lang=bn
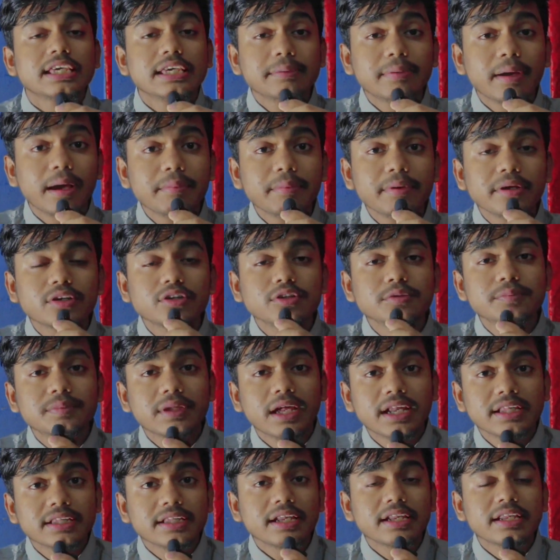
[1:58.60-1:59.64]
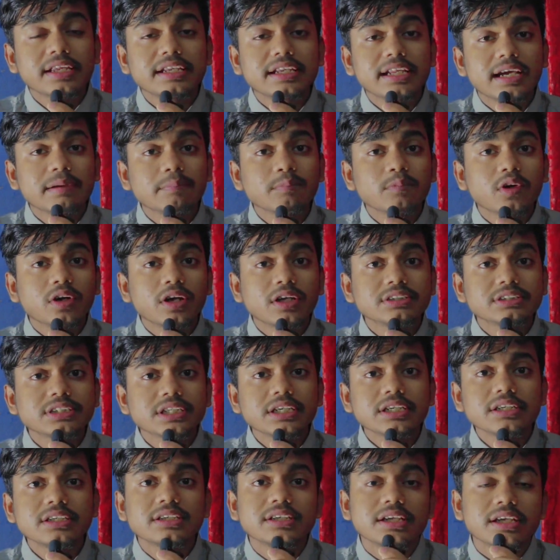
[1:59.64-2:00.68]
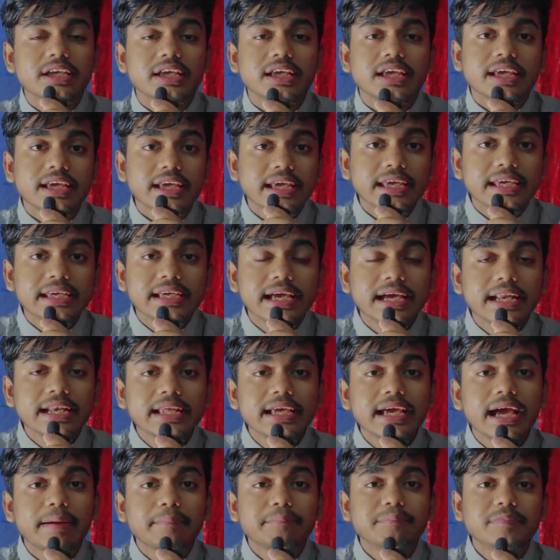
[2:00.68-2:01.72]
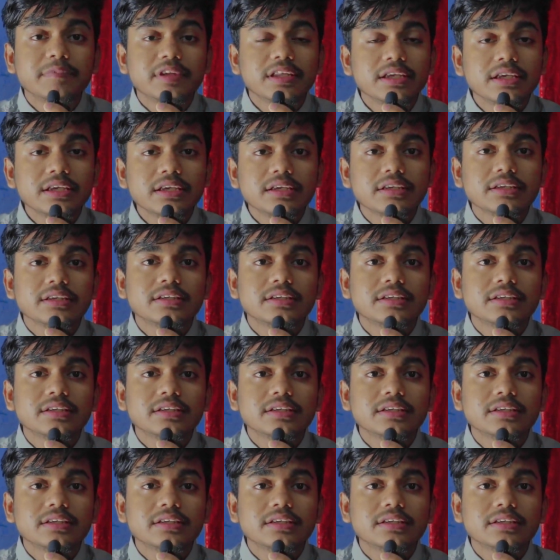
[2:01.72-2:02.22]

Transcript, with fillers: কিভাবে খুব তাড়াতাড়ি ইনকাম করা যায় এইখানে আপনি